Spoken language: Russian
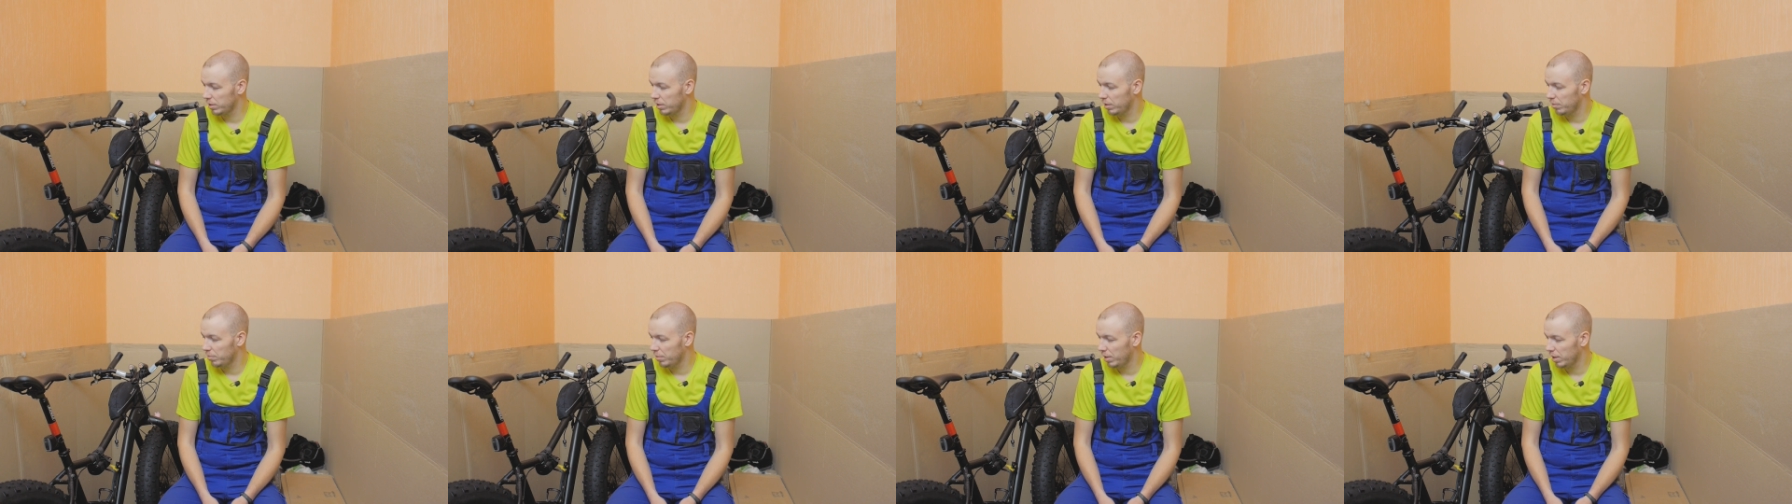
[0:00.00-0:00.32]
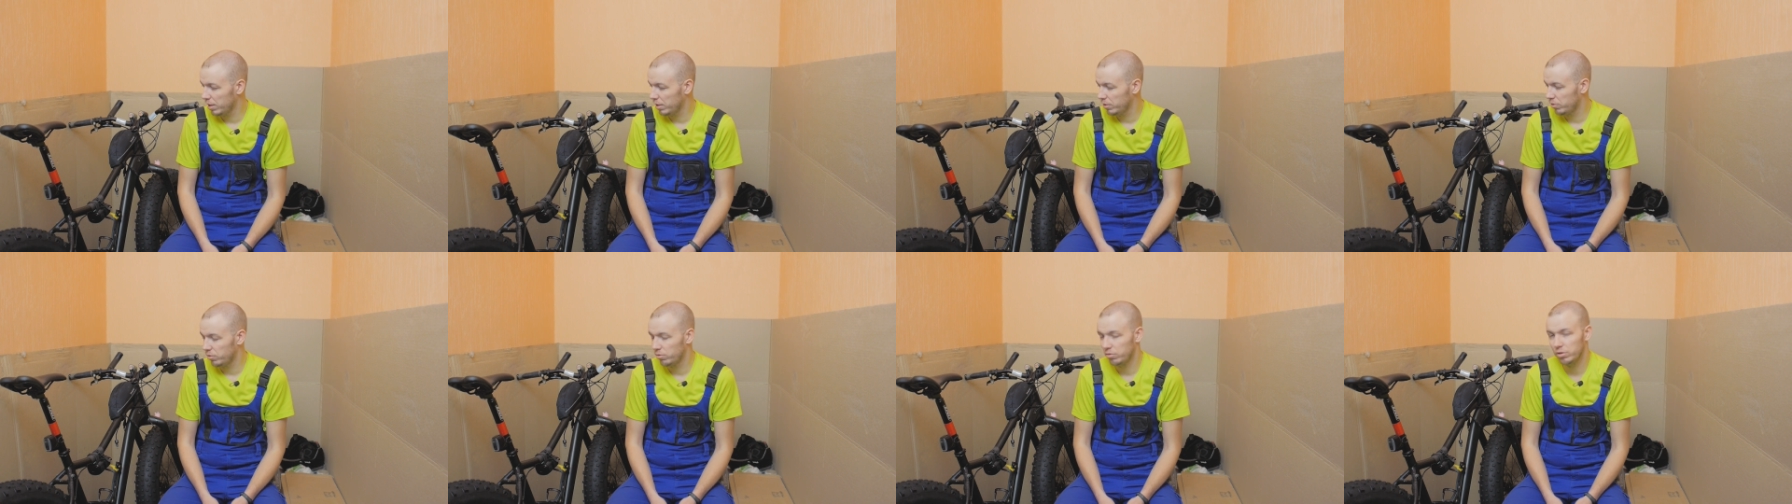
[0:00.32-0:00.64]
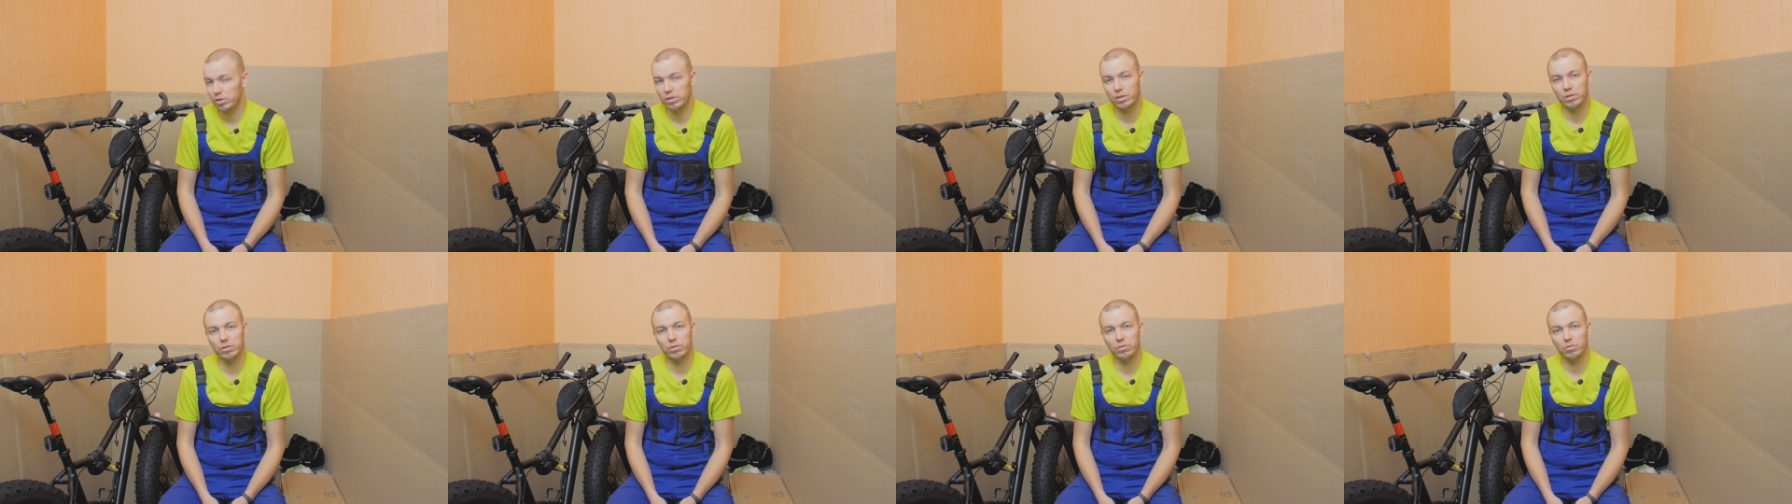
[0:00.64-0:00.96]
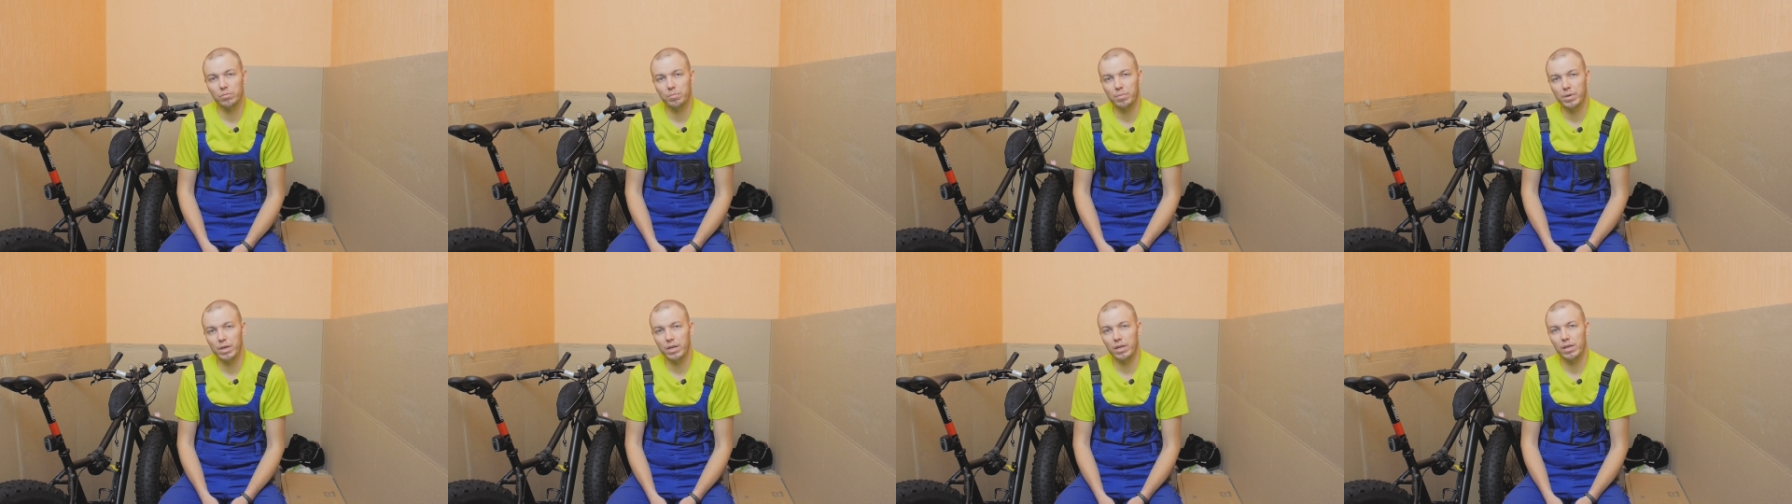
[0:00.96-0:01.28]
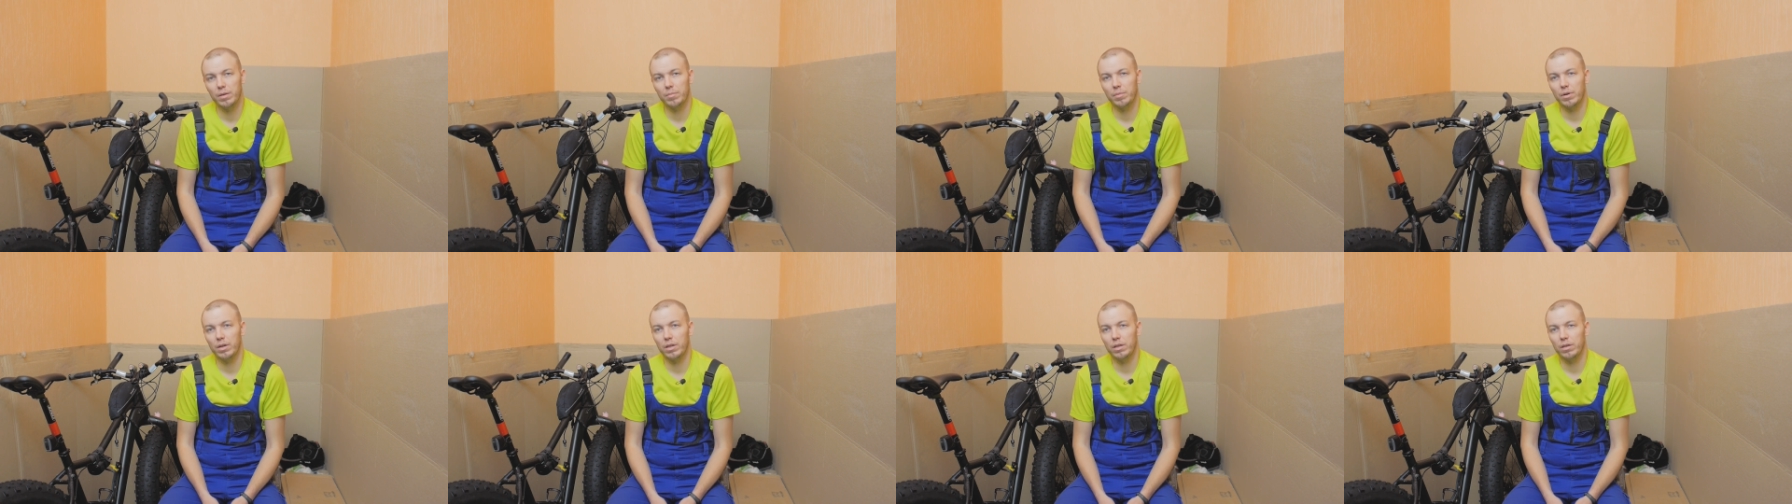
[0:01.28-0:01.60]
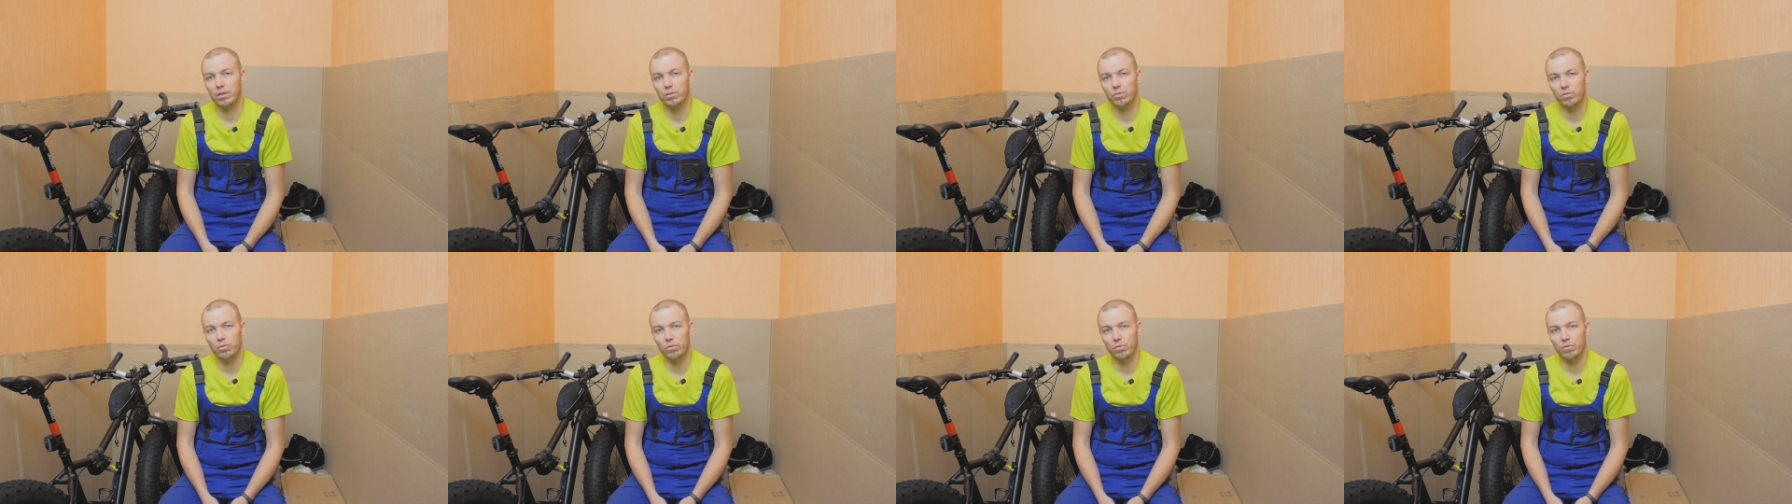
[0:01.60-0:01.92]
сломалась уже с наступлением
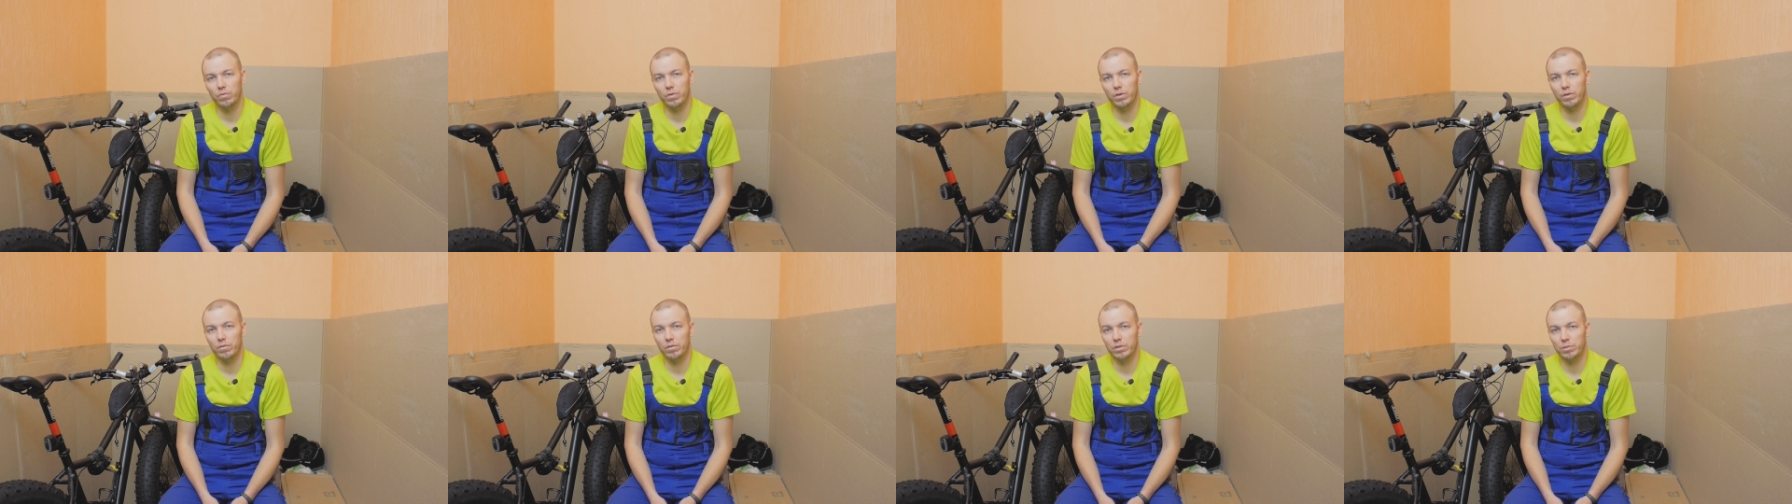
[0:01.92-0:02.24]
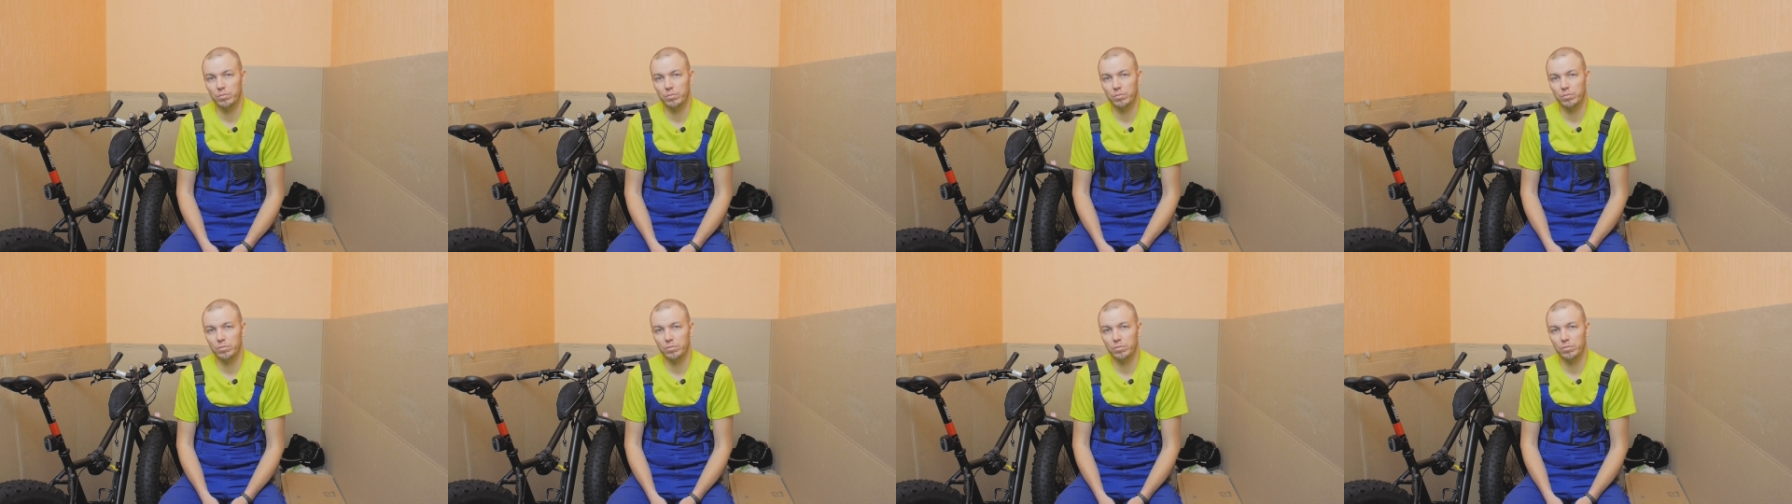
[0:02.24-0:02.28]
холодов и,